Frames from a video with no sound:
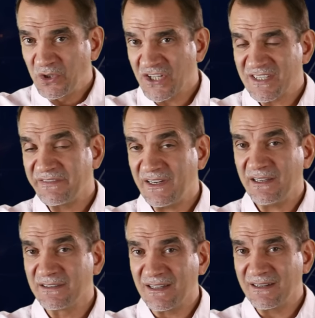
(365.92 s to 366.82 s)
منتصف
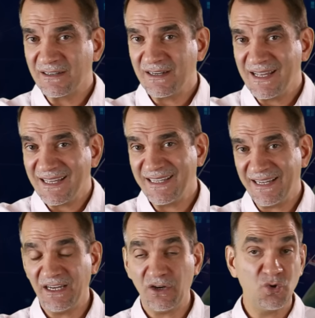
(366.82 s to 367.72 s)
الإطار هذا
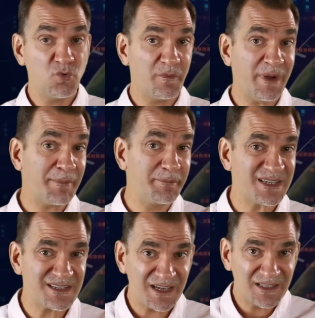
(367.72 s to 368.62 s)
يعني أنه هو معبى
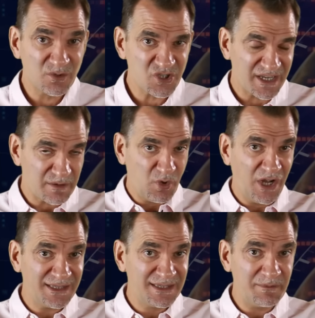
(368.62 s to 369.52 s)
زيادة وصاير
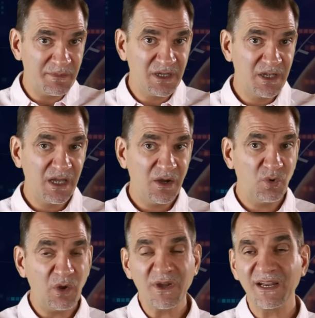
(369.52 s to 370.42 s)
محدب
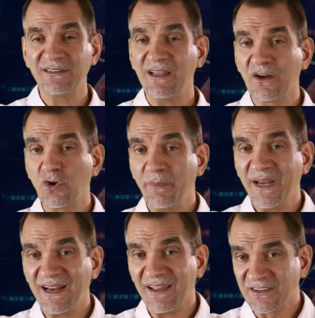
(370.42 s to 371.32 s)
ولو كان التآكل
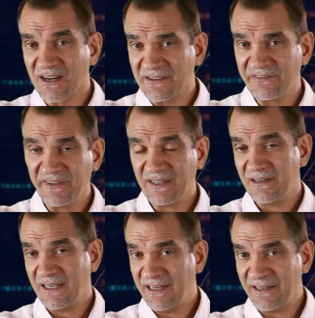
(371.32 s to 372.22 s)
من الأطراف
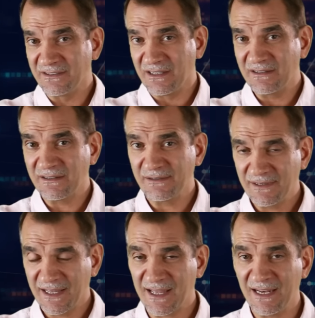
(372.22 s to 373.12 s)
للاطار
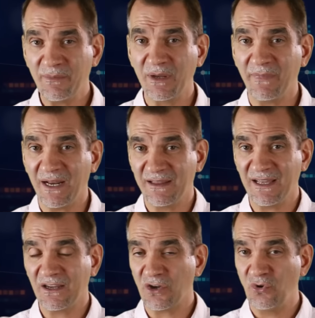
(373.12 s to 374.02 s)
غالبا معنى
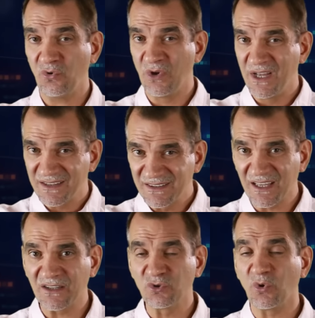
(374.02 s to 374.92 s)
ذلك انه
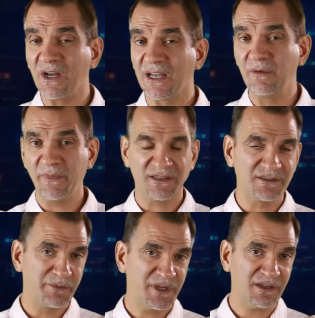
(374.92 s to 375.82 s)
ضغطه اقل من
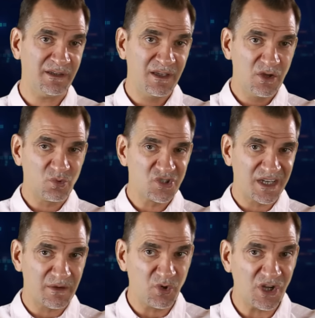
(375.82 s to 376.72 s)
الطبيعي
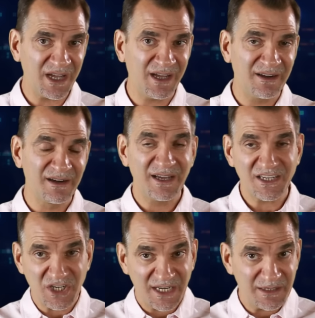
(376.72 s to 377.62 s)
وصار مقعر
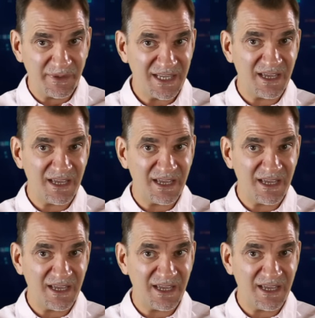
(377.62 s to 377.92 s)
عشان كده بدا